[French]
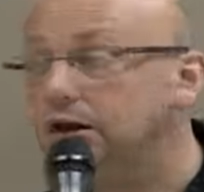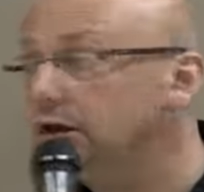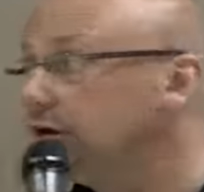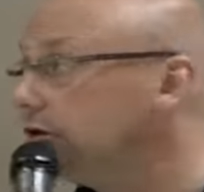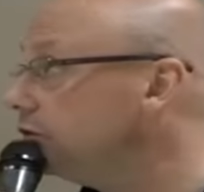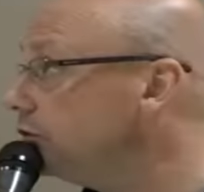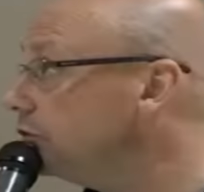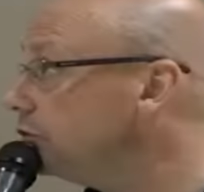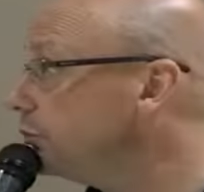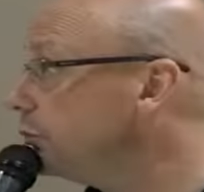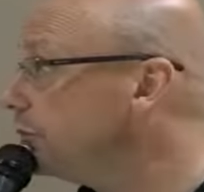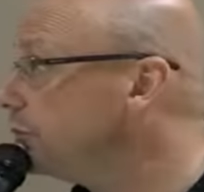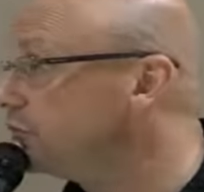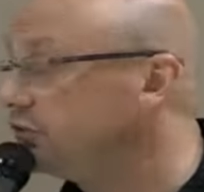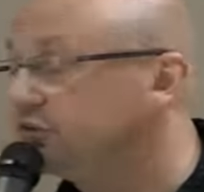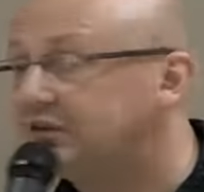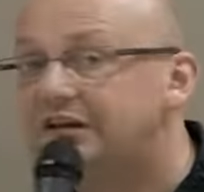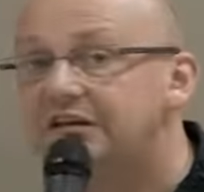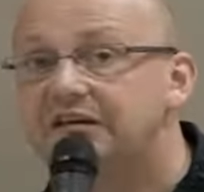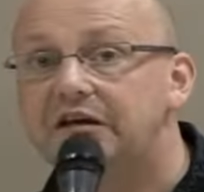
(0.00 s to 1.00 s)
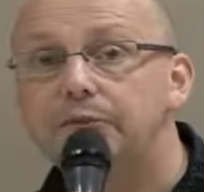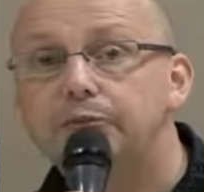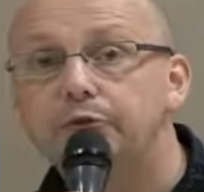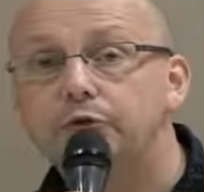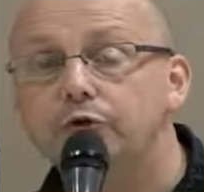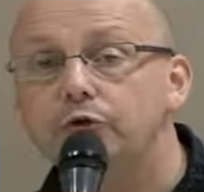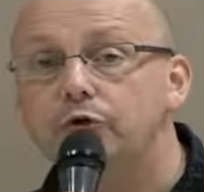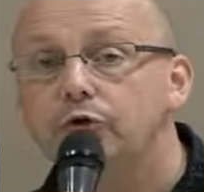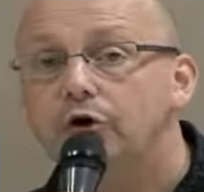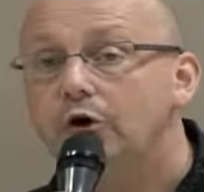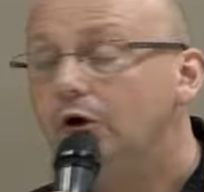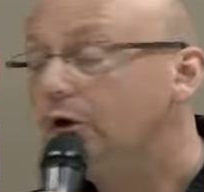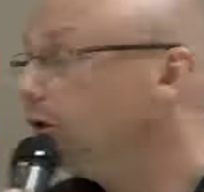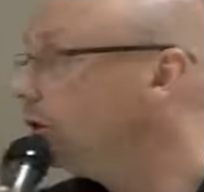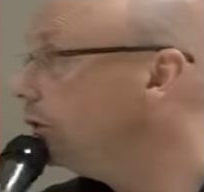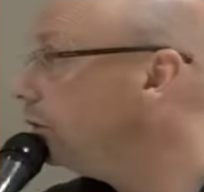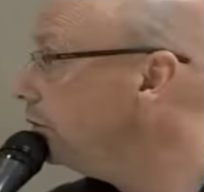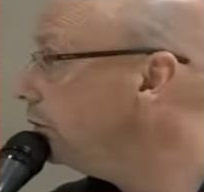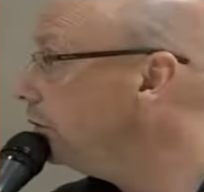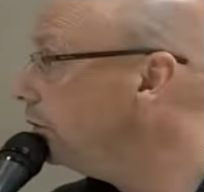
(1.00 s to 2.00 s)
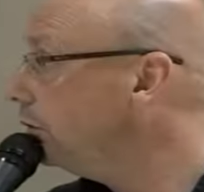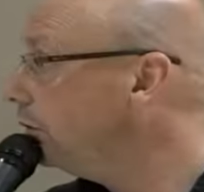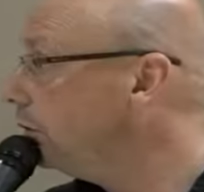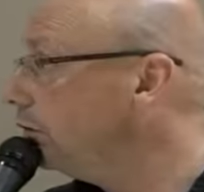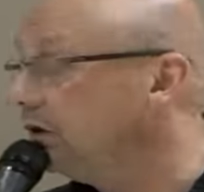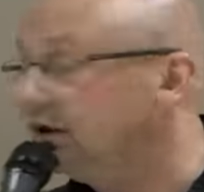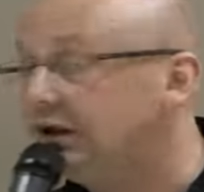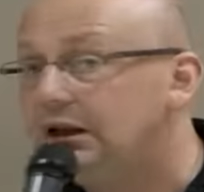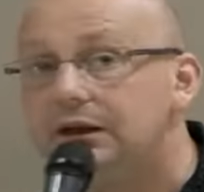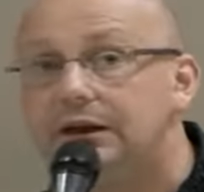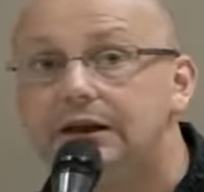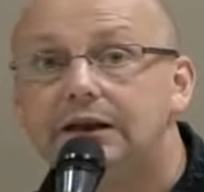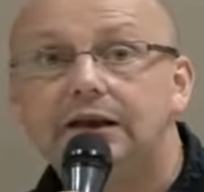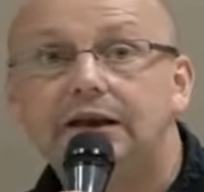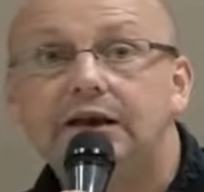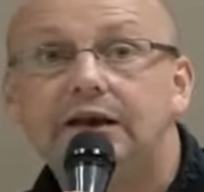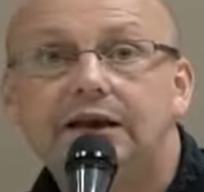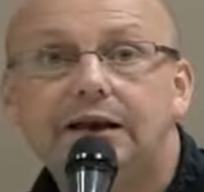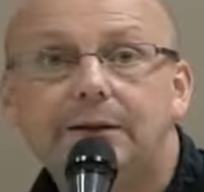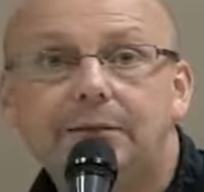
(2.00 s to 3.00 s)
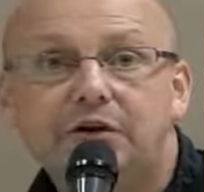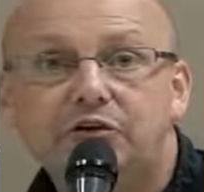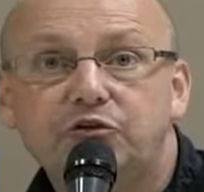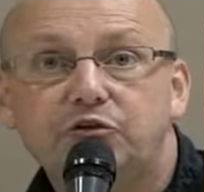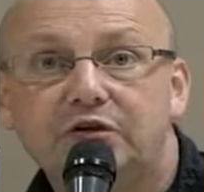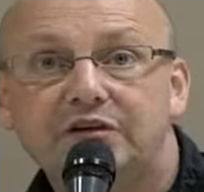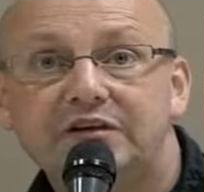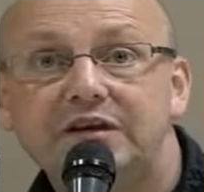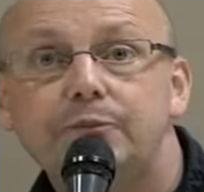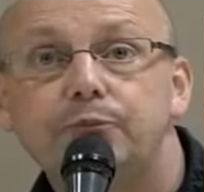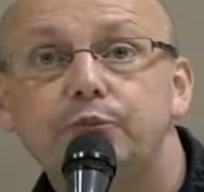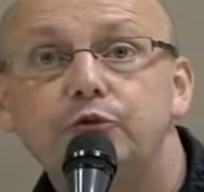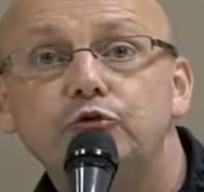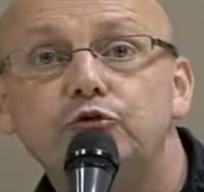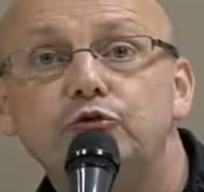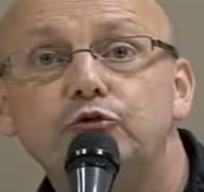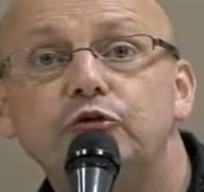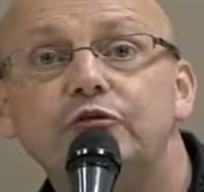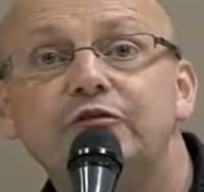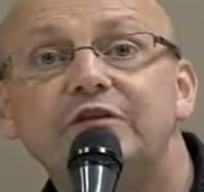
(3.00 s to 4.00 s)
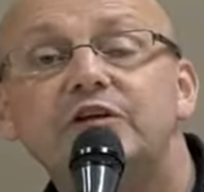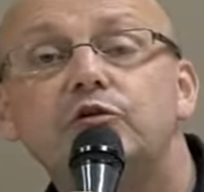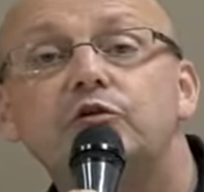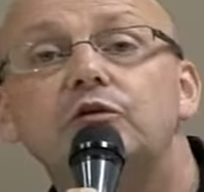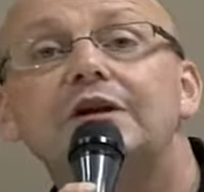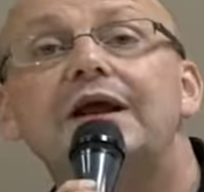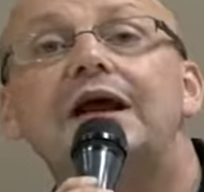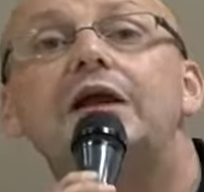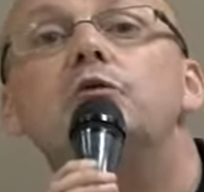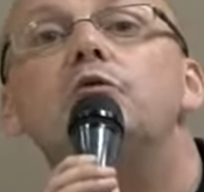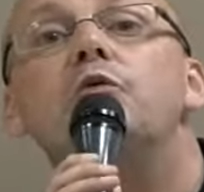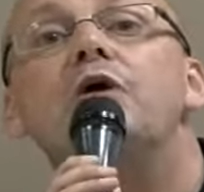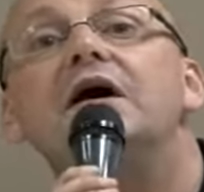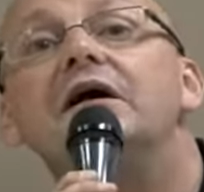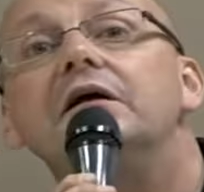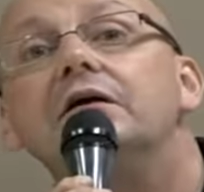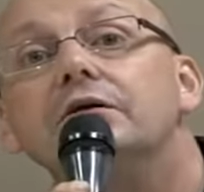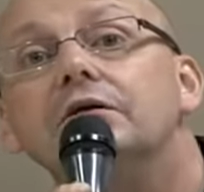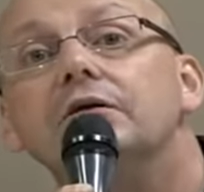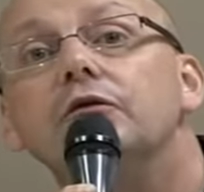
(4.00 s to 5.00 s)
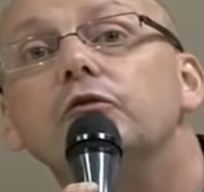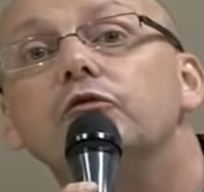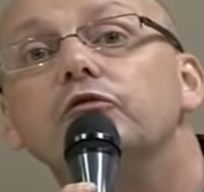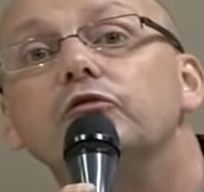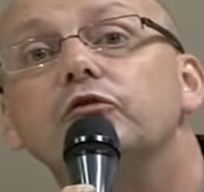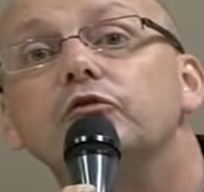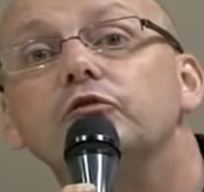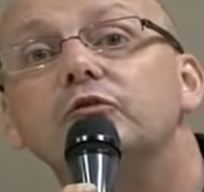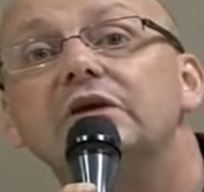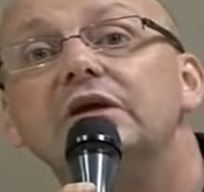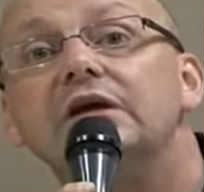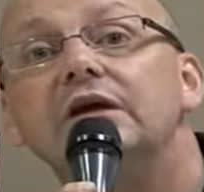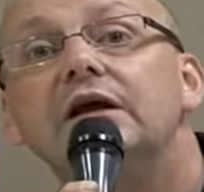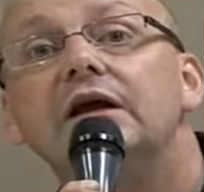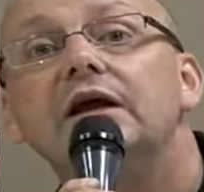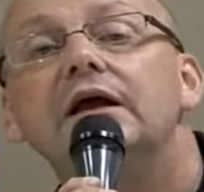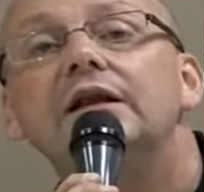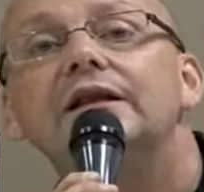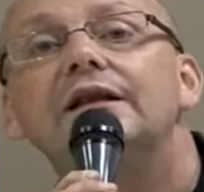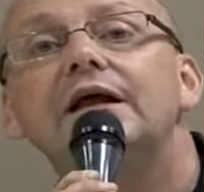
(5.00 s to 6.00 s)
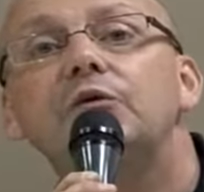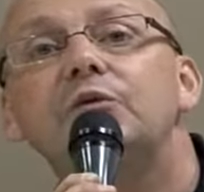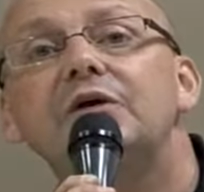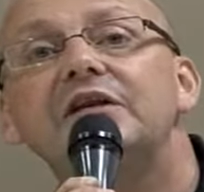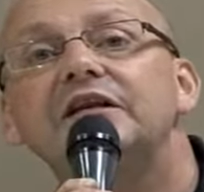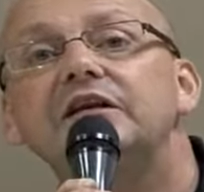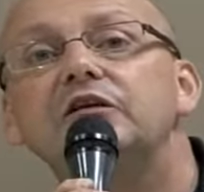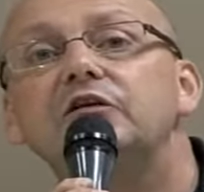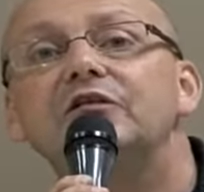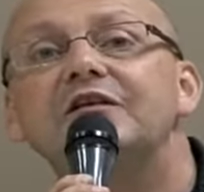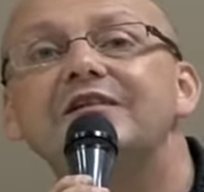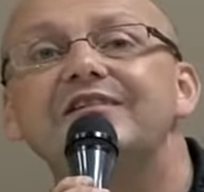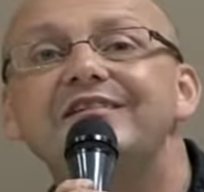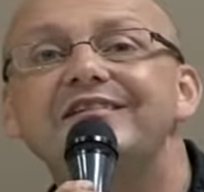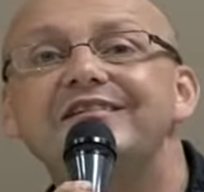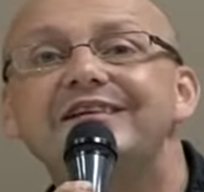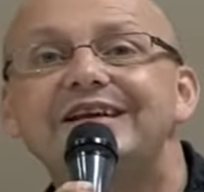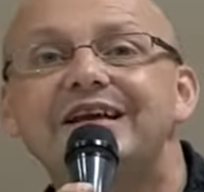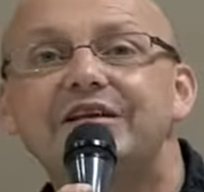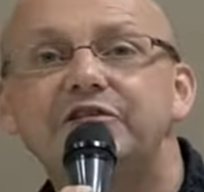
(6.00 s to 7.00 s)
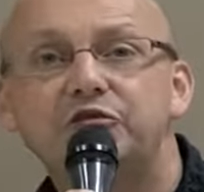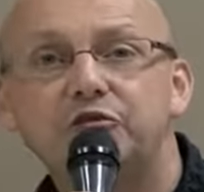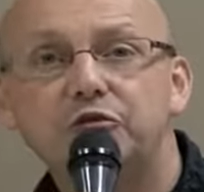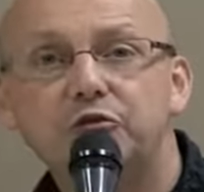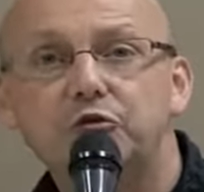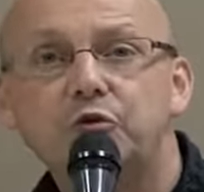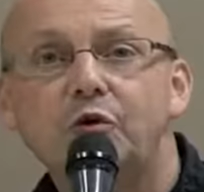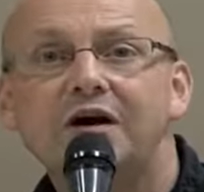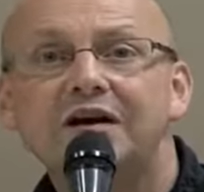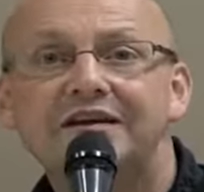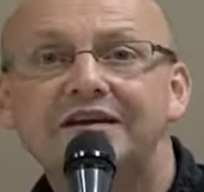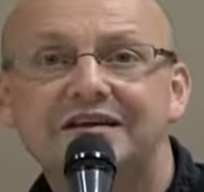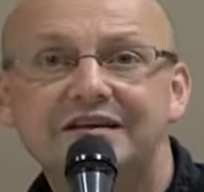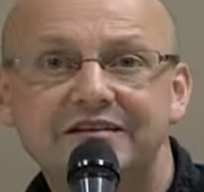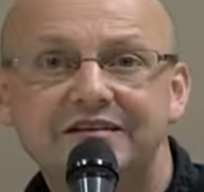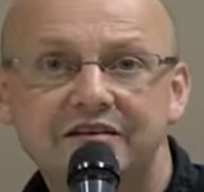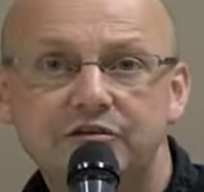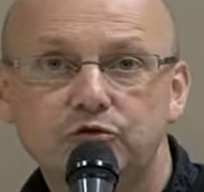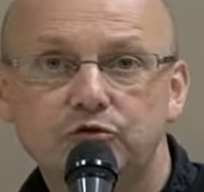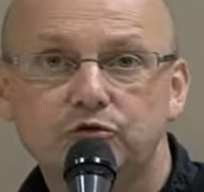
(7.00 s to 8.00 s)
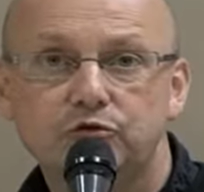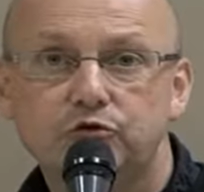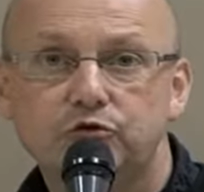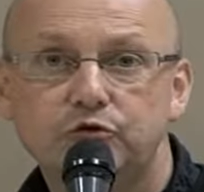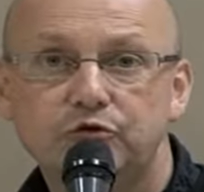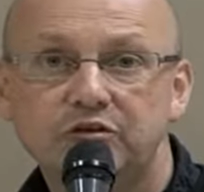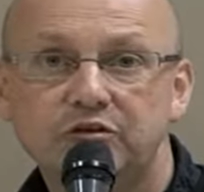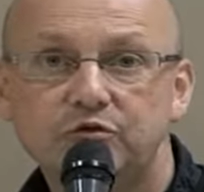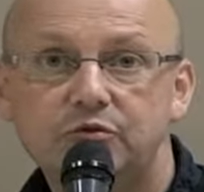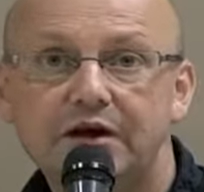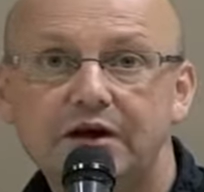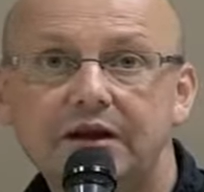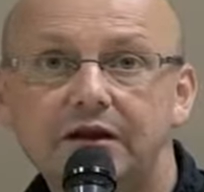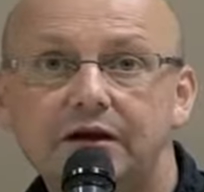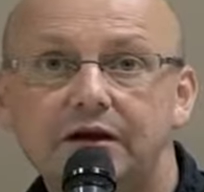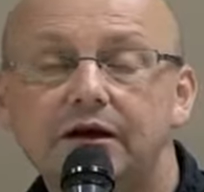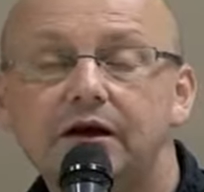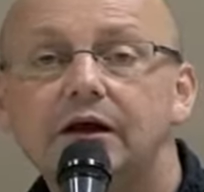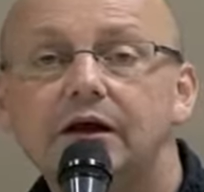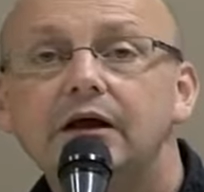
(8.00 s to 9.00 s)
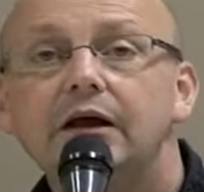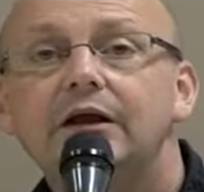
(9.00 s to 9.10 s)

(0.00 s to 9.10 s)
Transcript: Hein, je pense qu'il y en a très peu, euh, et la majorité bute sur le fait que la loi aujourd'hui la loi de 86, qui est la seule loi qui existe sur l'audiovisuel,